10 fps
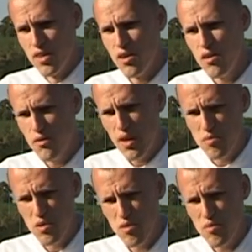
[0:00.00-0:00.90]
No i w
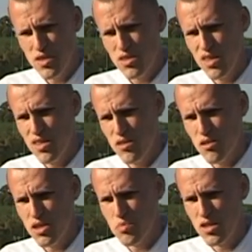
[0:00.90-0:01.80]
tamtym momencie
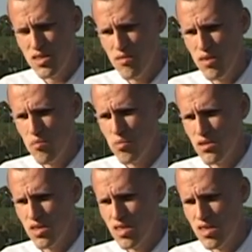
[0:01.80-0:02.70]
no, też przedstawiłem
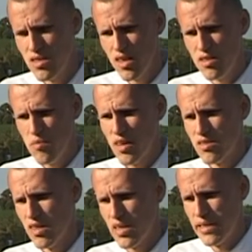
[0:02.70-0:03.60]
podczas sesji Rady
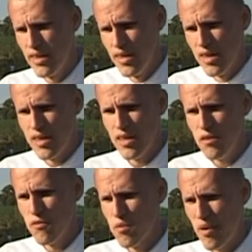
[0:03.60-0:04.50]
Miasta e,
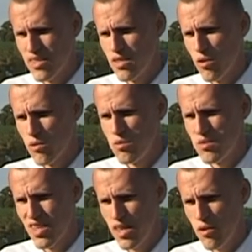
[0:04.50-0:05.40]
informacje o
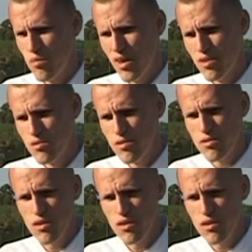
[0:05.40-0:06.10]
tym stanie obiektu.